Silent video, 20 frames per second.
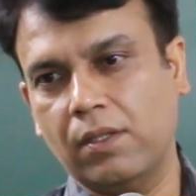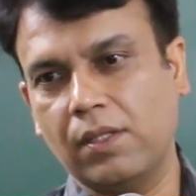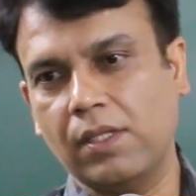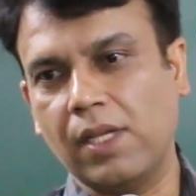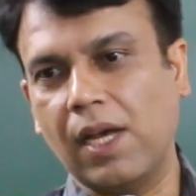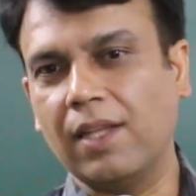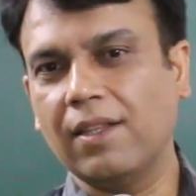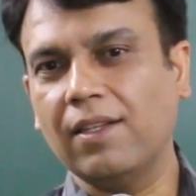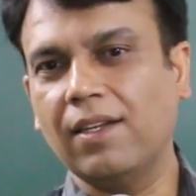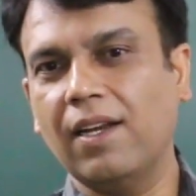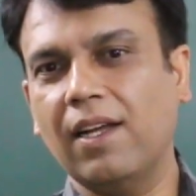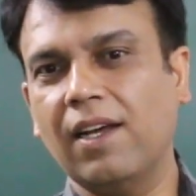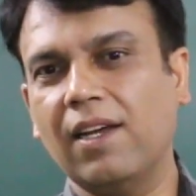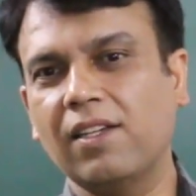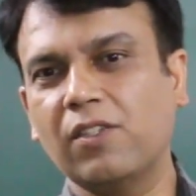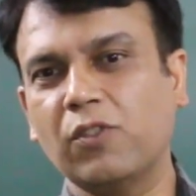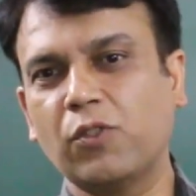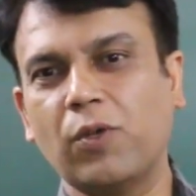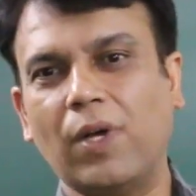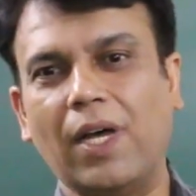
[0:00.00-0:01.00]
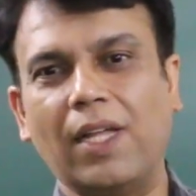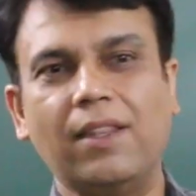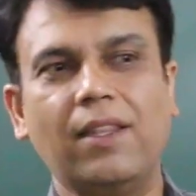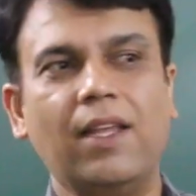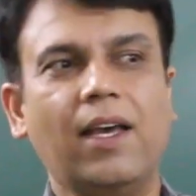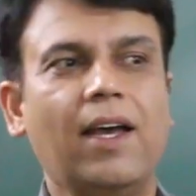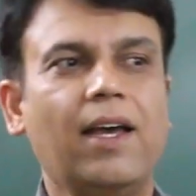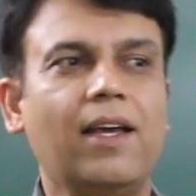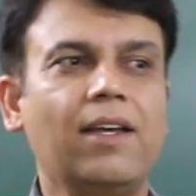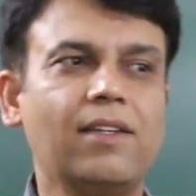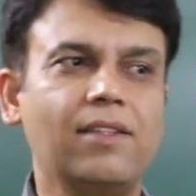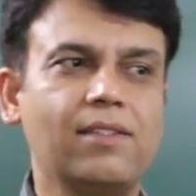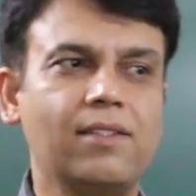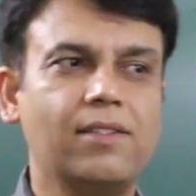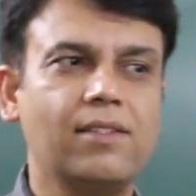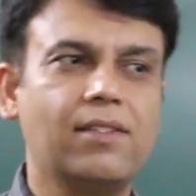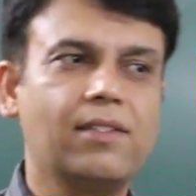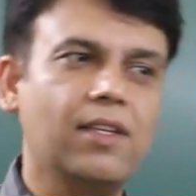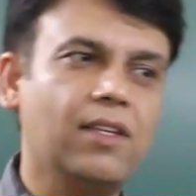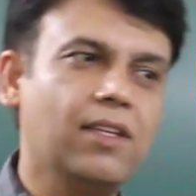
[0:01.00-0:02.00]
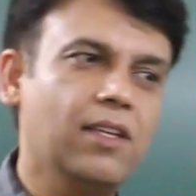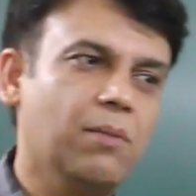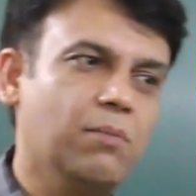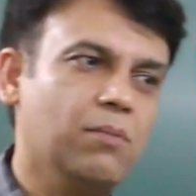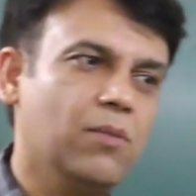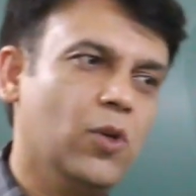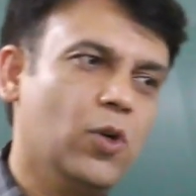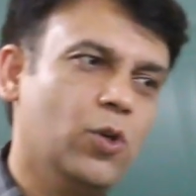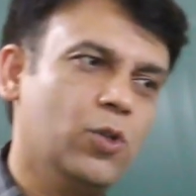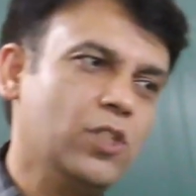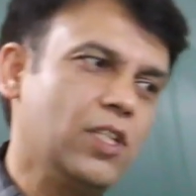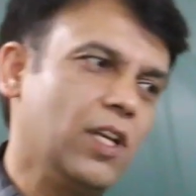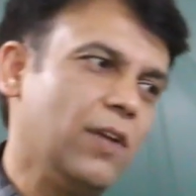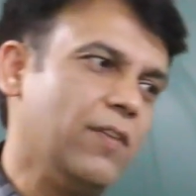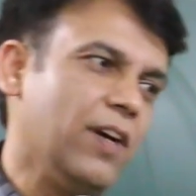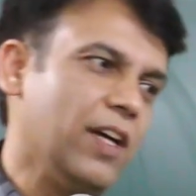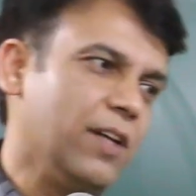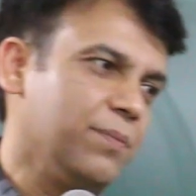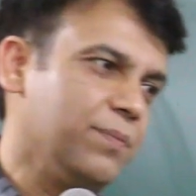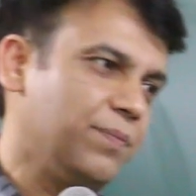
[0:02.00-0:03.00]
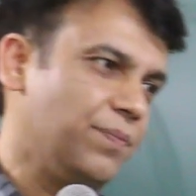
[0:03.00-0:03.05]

साधना स्वाध्याय संयम और सेवा